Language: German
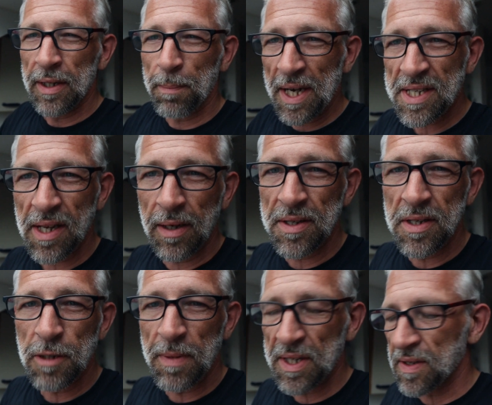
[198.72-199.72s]
Dann passt alles
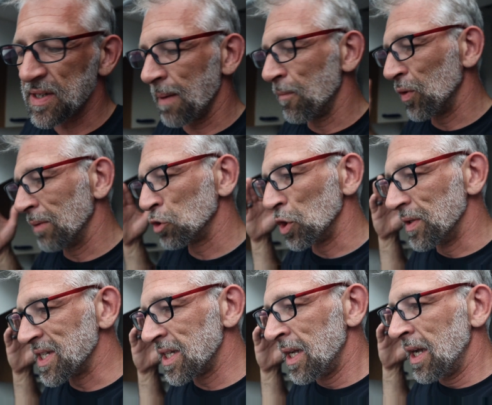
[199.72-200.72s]
nicht mehr zusammen und am
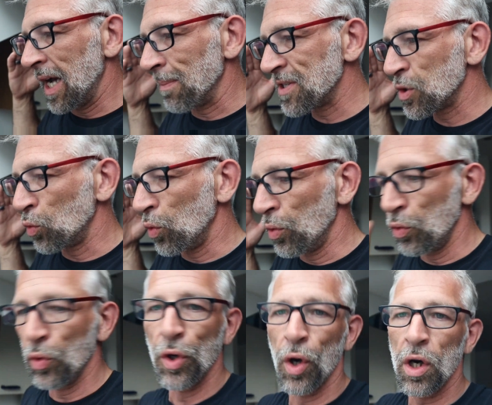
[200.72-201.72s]
Schluss habst du
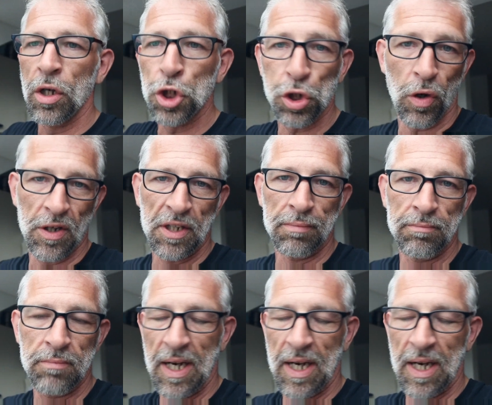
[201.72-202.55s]
nur noch Schrott.